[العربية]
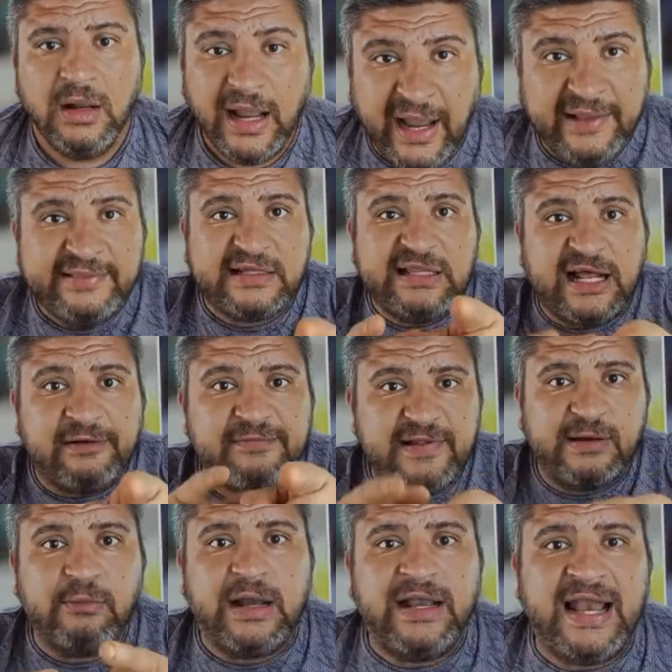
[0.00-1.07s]
انت تعرف
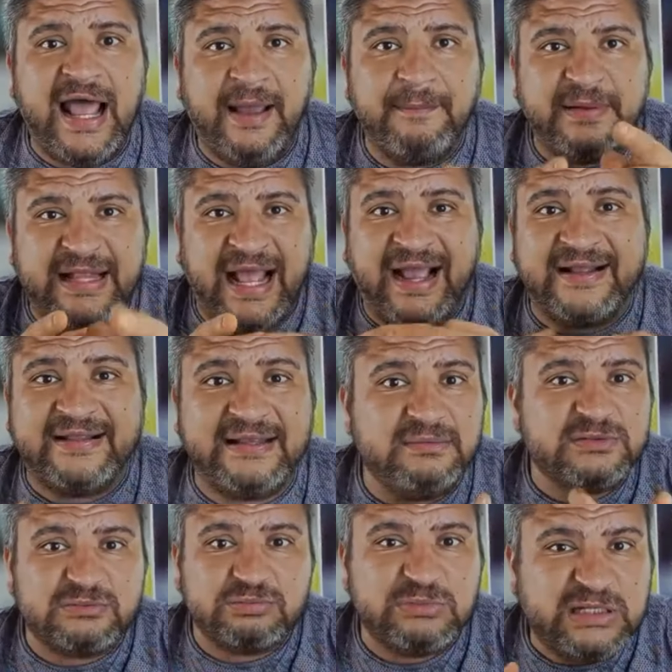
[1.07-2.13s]
تسوق اللاعب بتاعك دي
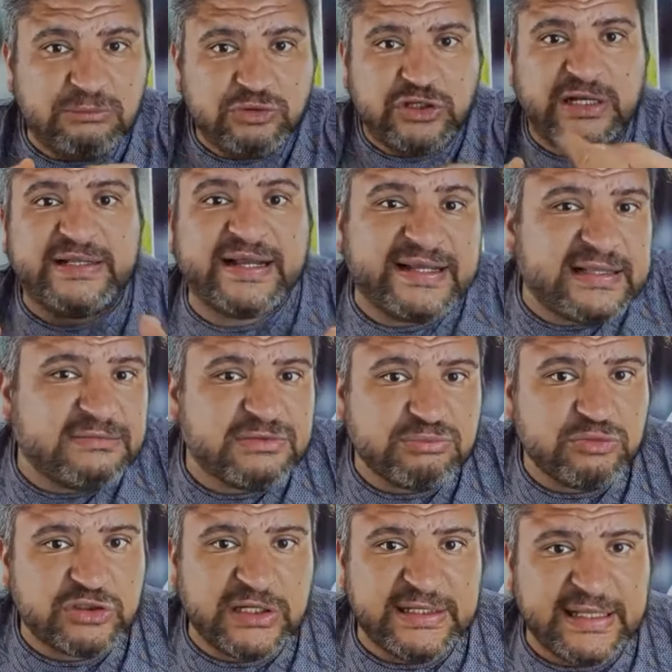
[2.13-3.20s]
مش دي مشكلتك انت مش
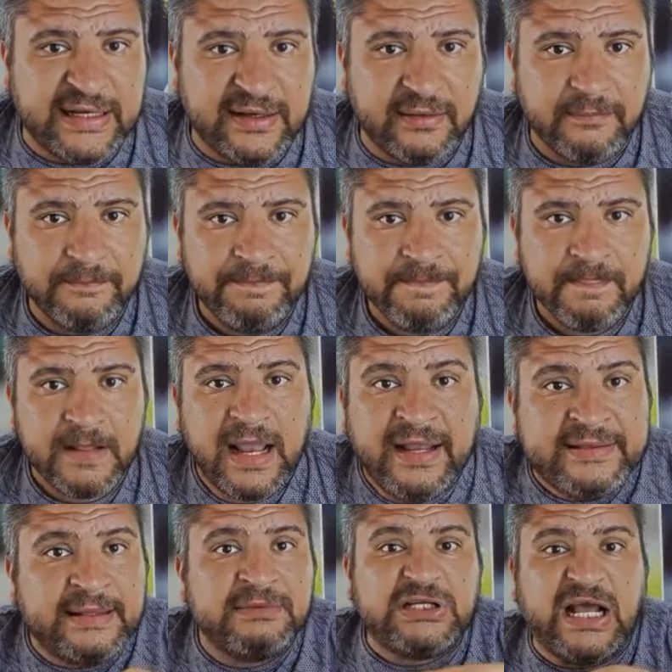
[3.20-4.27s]
مشكلتي انا
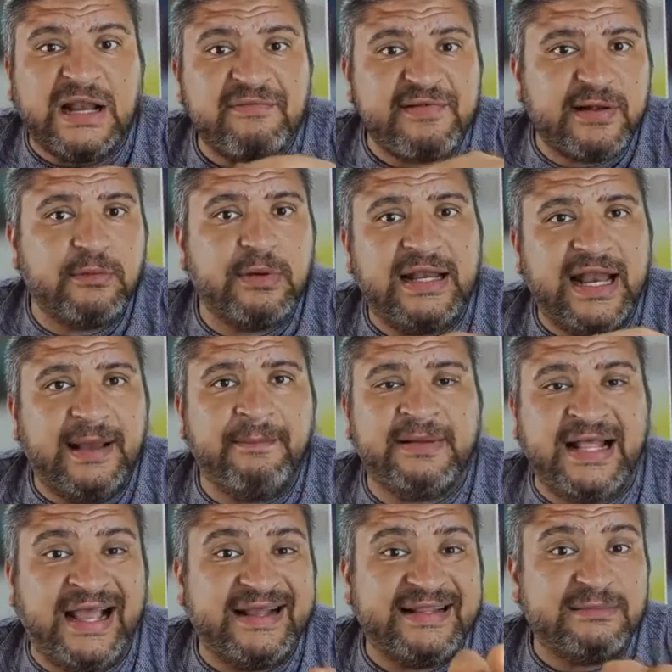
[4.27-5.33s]
انت مش عارف تسوق اللاعب
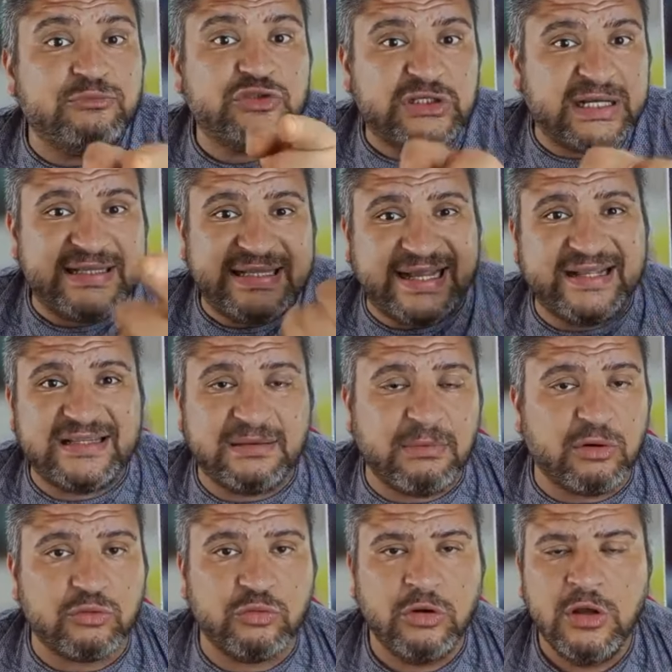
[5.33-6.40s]
بتاعك دي مشكلتك انت
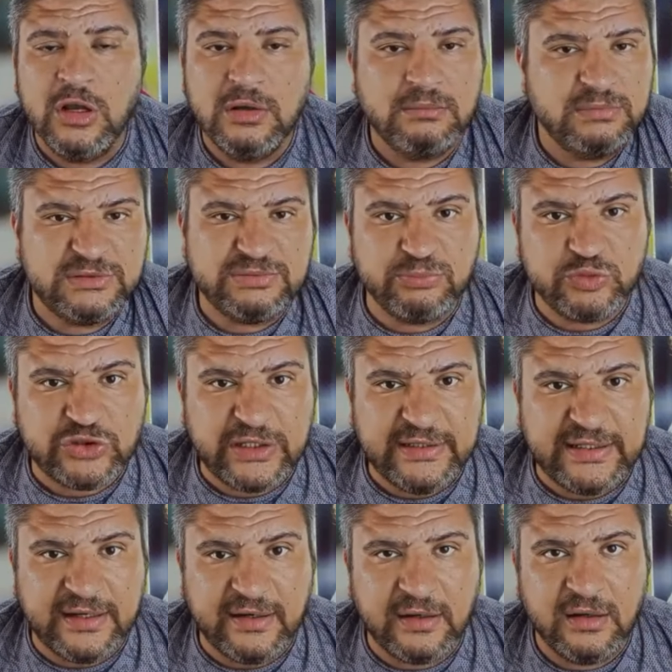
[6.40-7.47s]
برضه مش
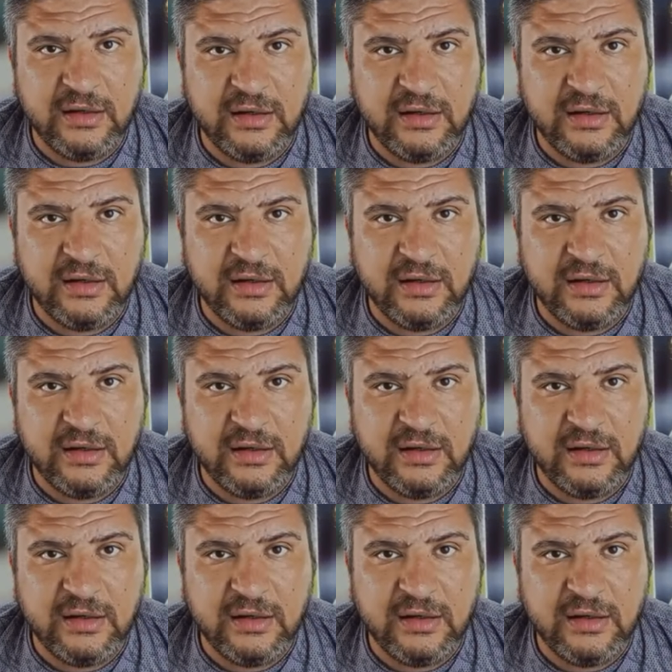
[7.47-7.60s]
مشكلتي انا